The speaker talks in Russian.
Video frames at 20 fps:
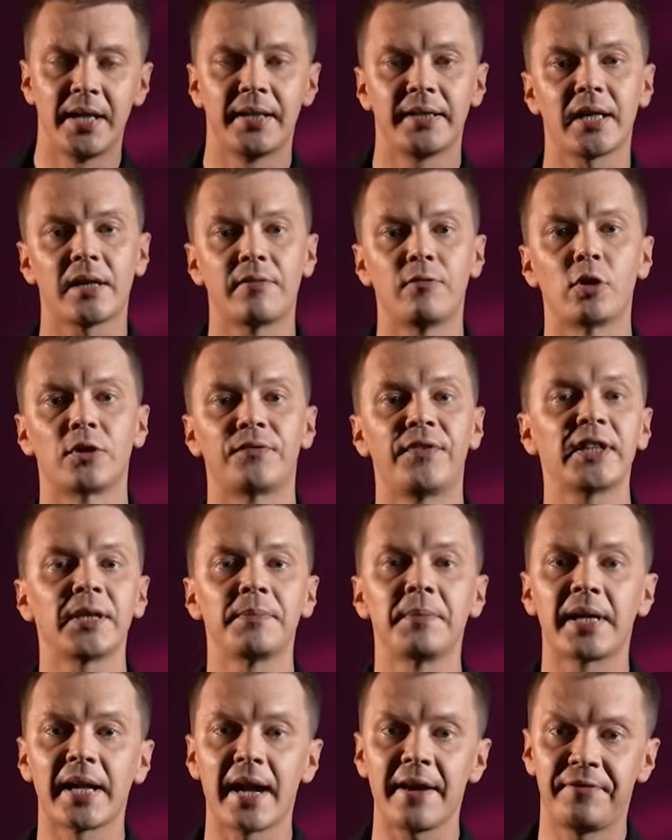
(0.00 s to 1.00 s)
так вот, в
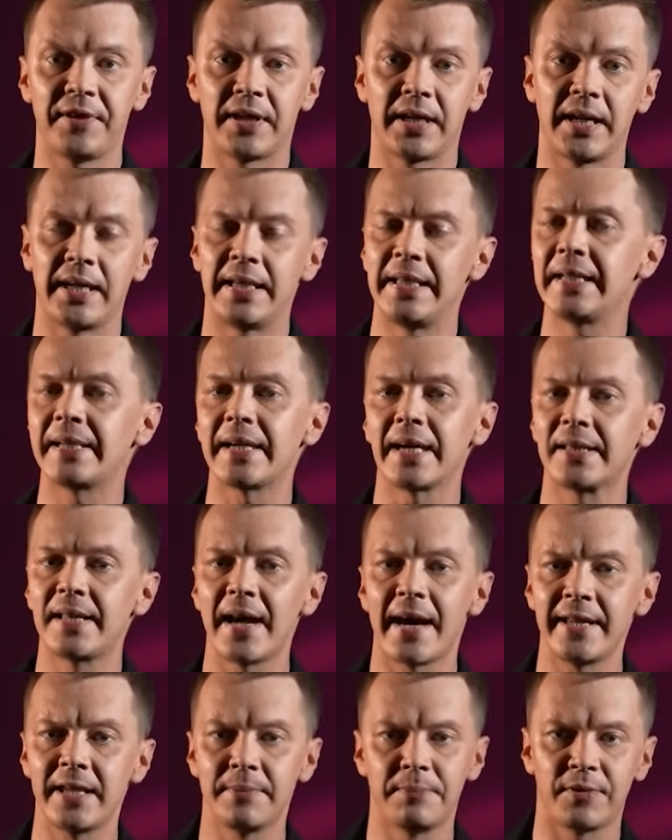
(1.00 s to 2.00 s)
этом графике
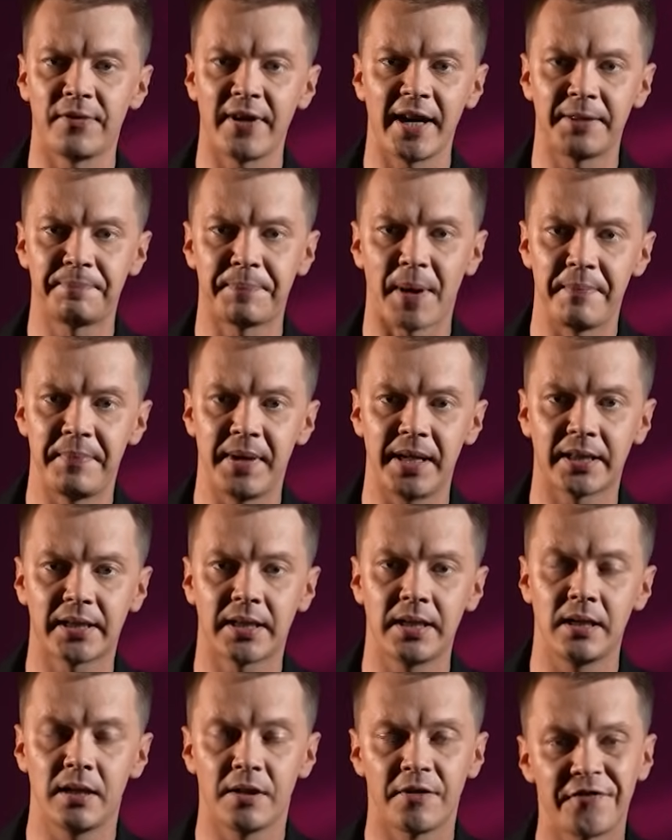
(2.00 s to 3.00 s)
никогда не бывает
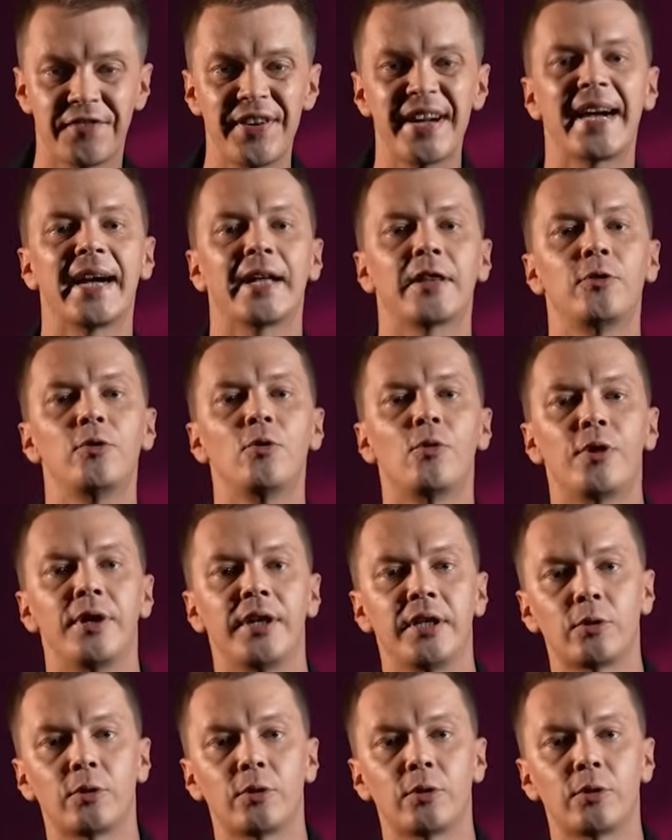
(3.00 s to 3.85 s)
пометки «выходной»,